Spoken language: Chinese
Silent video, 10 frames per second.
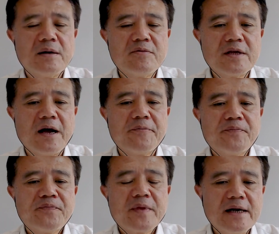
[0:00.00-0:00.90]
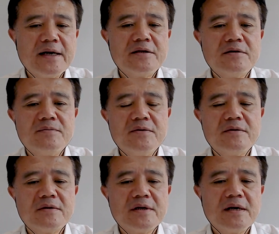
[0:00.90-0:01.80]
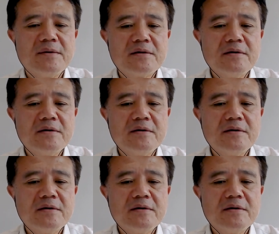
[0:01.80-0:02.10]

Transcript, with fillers: 拿不到。”太太就跑出来，